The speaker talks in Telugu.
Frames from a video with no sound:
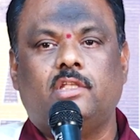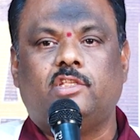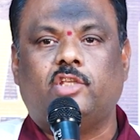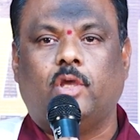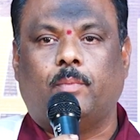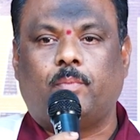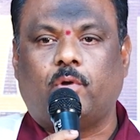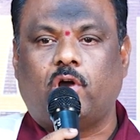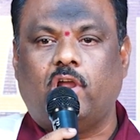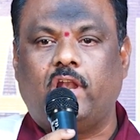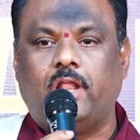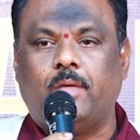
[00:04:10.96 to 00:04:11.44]

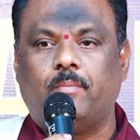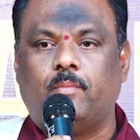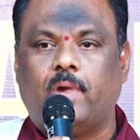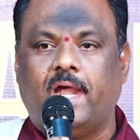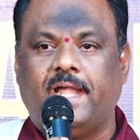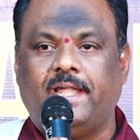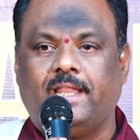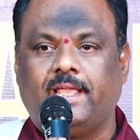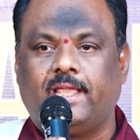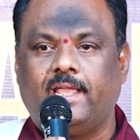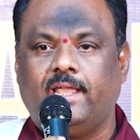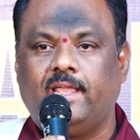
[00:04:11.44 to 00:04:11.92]
చెప్పుకోలేము
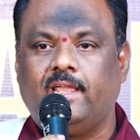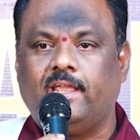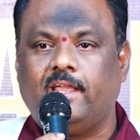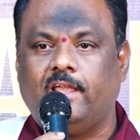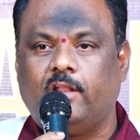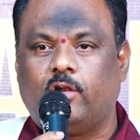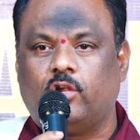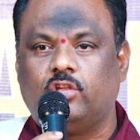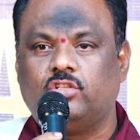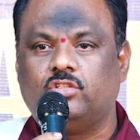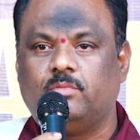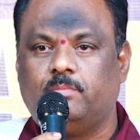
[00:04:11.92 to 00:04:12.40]
బయటికి
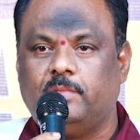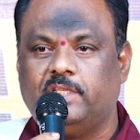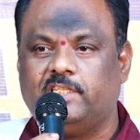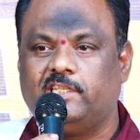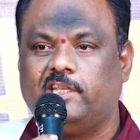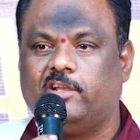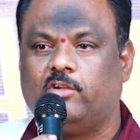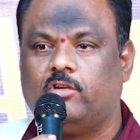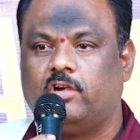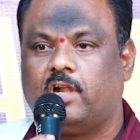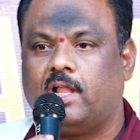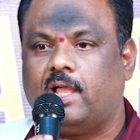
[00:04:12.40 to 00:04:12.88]
ఈరోజు
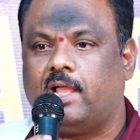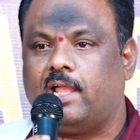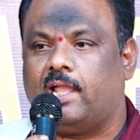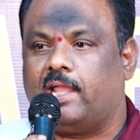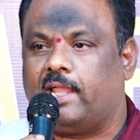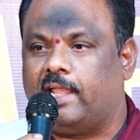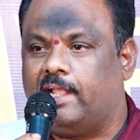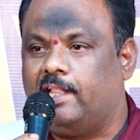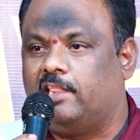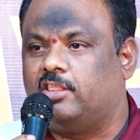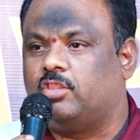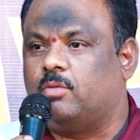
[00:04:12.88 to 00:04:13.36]
బిజీగా ఉన్నా
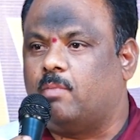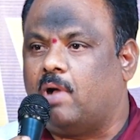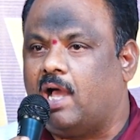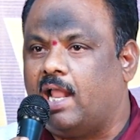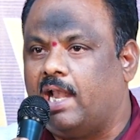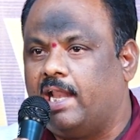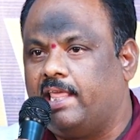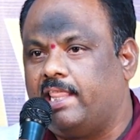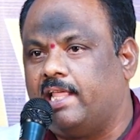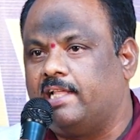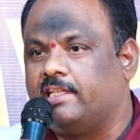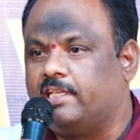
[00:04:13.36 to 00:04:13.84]
హెల్త్
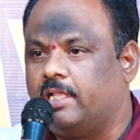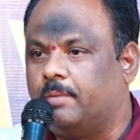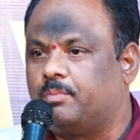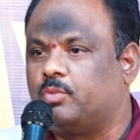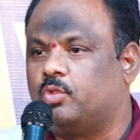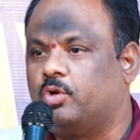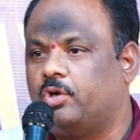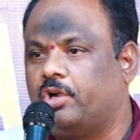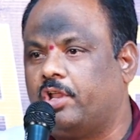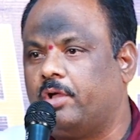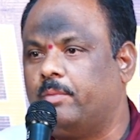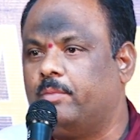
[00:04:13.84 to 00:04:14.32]
బాగాలేదని
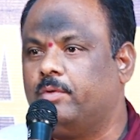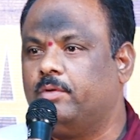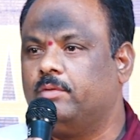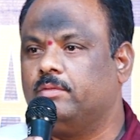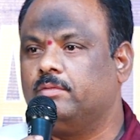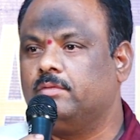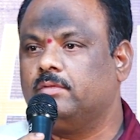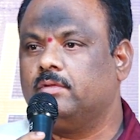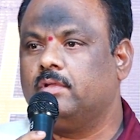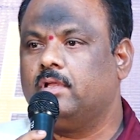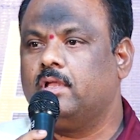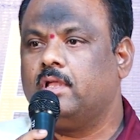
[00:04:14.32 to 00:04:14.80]
చెప్తుంటాము
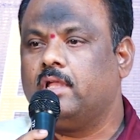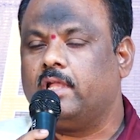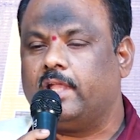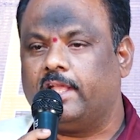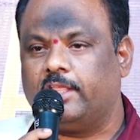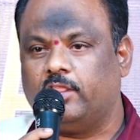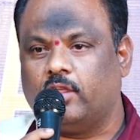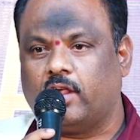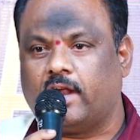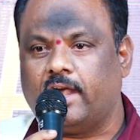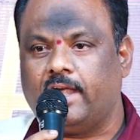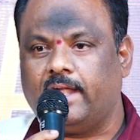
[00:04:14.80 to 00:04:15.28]

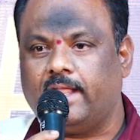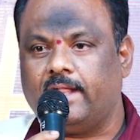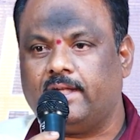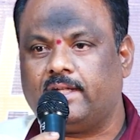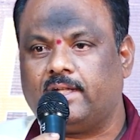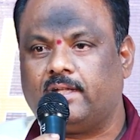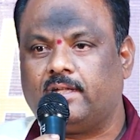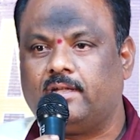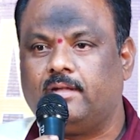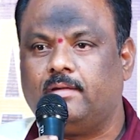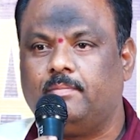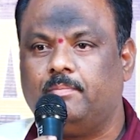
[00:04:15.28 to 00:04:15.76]
ఎందుకంటే
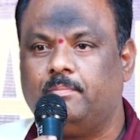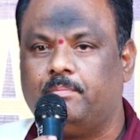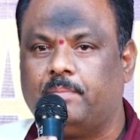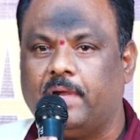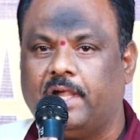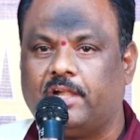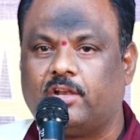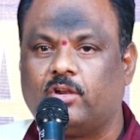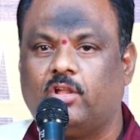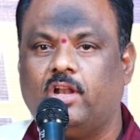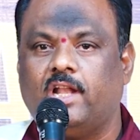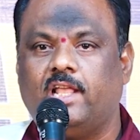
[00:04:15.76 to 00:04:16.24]

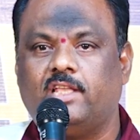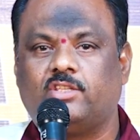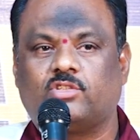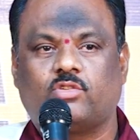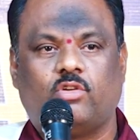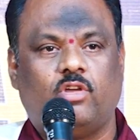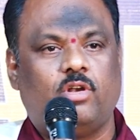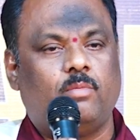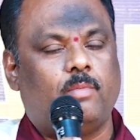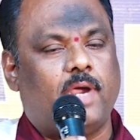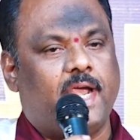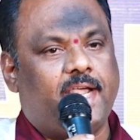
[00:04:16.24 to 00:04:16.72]
పెట్రోల్
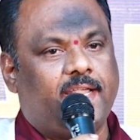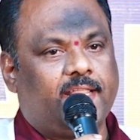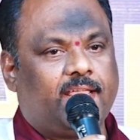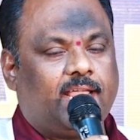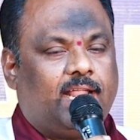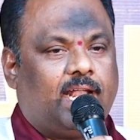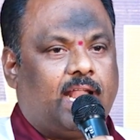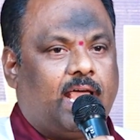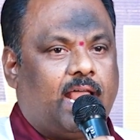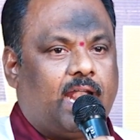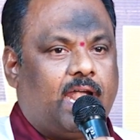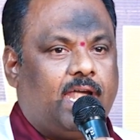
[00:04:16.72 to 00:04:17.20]
వేసుకొని బయటికి
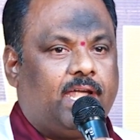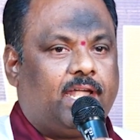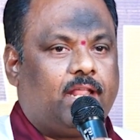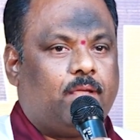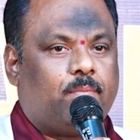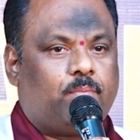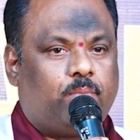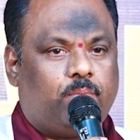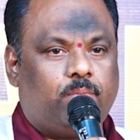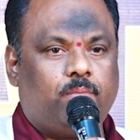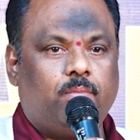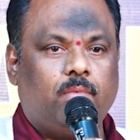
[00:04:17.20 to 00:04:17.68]
వెళ్ళాలంటే
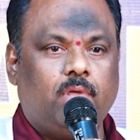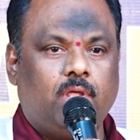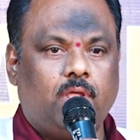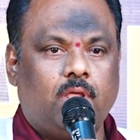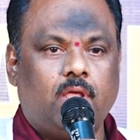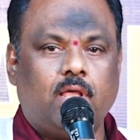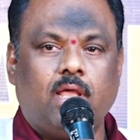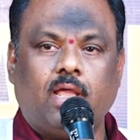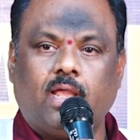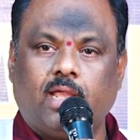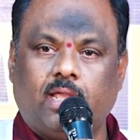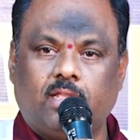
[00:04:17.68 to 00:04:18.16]

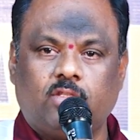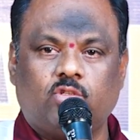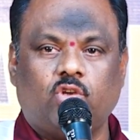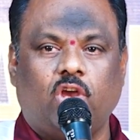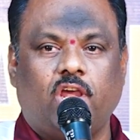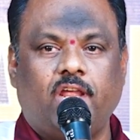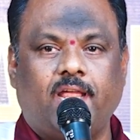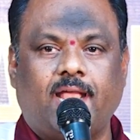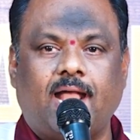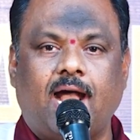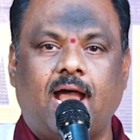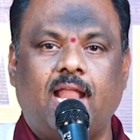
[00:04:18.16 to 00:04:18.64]

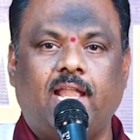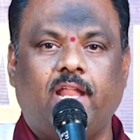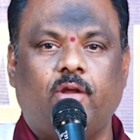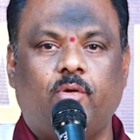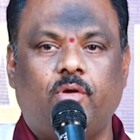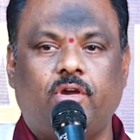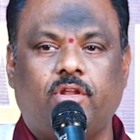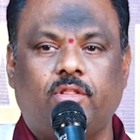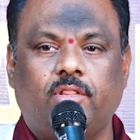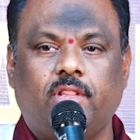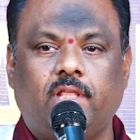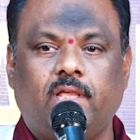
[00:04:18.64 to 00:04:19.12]
జోయి ఖాళీ
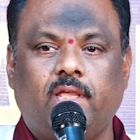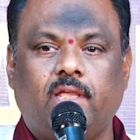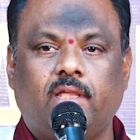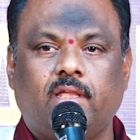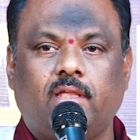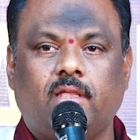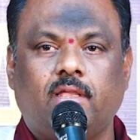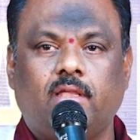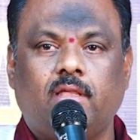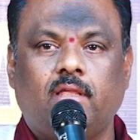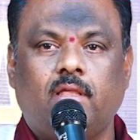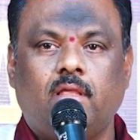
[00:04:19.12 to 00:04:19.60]
ఉంటుంది
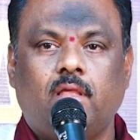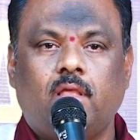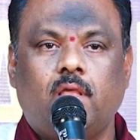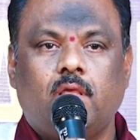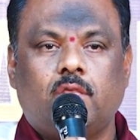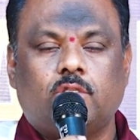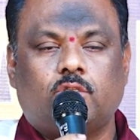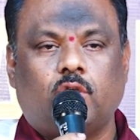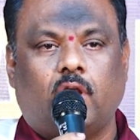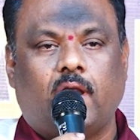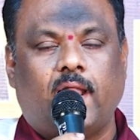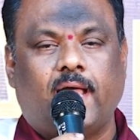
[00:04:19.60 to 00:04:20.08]

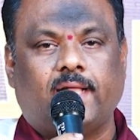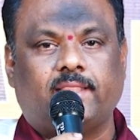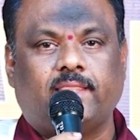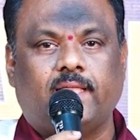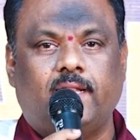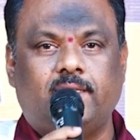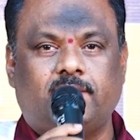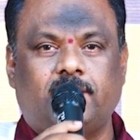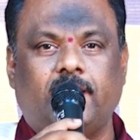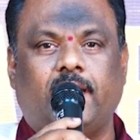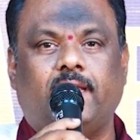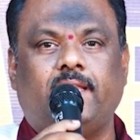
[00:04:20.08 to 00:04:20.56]
సో నాకు
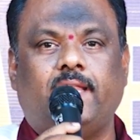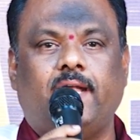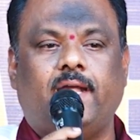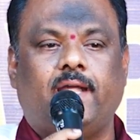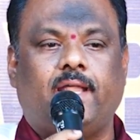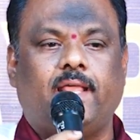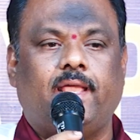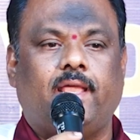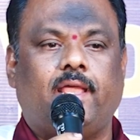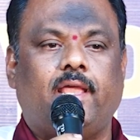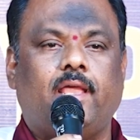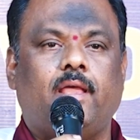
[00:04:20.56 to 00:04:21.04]
తెలిసి
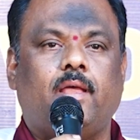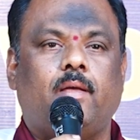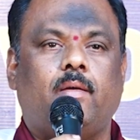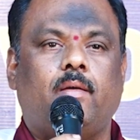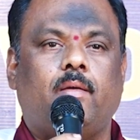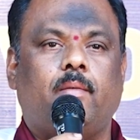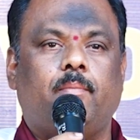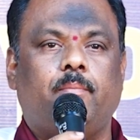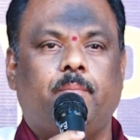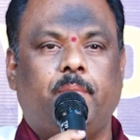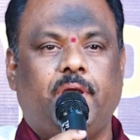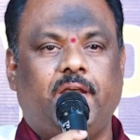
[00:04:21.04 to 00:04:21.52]
ఏంటంటే
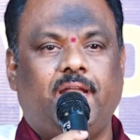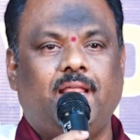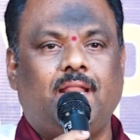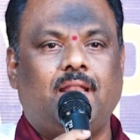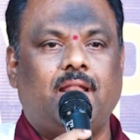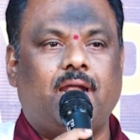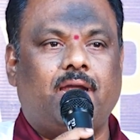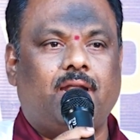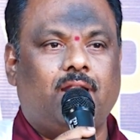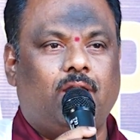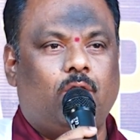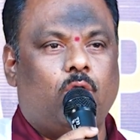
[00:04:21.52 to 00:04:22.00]

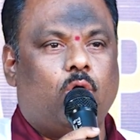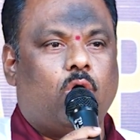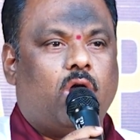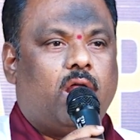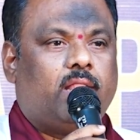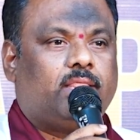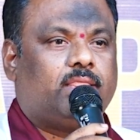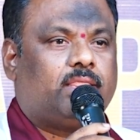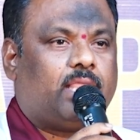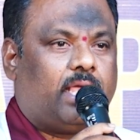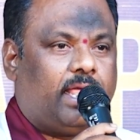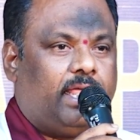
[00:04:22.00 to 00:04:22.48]
మిడిల్ అండ్ లో
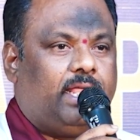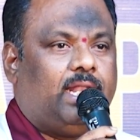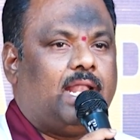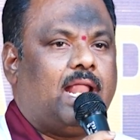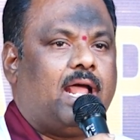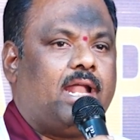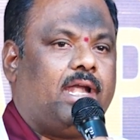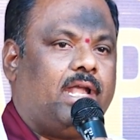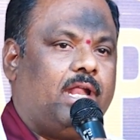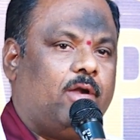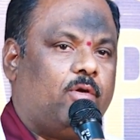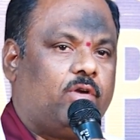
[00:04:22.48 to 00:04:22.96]
అంతా
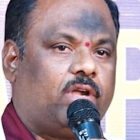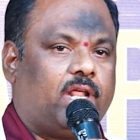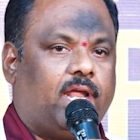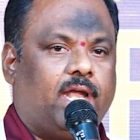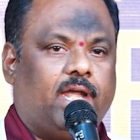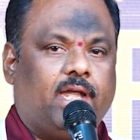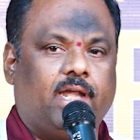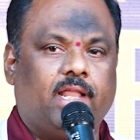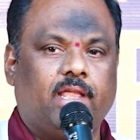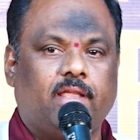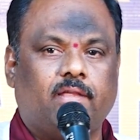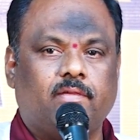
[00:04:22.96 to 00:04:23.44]
ఇలానే
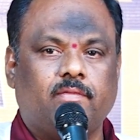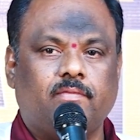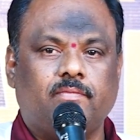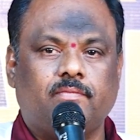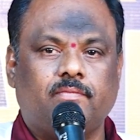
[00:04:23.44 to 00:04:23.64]
ఉంటాయండి